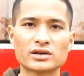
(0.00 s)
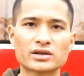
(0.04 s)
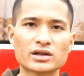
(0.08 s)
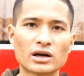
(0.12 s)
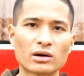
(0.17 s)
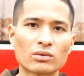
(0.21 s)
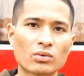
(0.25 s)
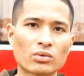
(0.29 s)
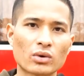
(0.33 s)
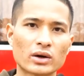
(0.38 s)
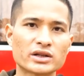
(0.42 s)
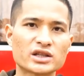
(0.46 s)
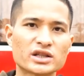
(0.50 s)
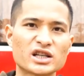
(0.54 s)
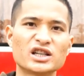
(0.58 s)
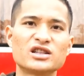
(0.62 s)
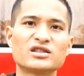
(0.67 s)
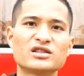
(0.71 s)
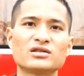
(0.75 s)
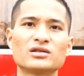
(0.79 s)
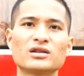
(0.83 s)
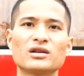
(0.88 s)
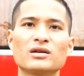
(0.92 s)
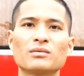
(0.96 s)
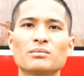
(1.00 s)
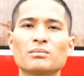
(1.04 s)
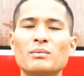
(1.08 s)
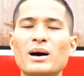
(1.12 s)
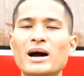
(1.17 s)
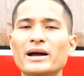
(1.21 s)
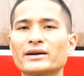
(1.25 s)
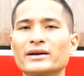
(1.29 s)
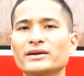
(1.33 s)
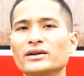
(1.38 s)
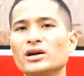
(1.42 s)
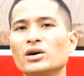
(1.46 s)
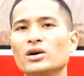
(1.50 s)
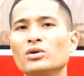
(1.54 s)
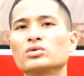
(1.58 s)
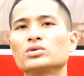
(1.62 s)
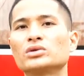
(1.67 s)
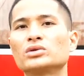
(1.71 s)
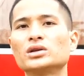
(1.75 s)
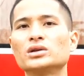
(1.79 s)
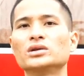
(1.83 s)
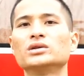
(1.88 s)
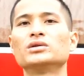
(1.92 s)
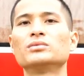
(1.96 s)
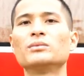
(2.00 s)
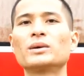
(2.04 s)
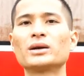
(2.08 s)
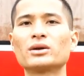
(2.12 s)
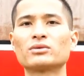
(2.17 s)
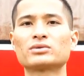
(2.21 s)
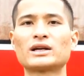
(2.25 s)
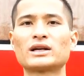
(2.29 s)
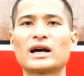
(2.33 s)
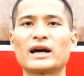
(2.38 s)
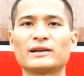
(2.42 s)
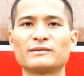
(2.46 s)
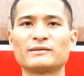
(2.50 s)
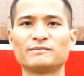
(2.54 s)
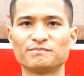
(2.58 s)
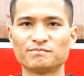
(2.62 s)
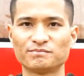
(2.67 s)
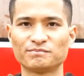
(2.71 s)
trong quá trình bạn đầu tư bất động sản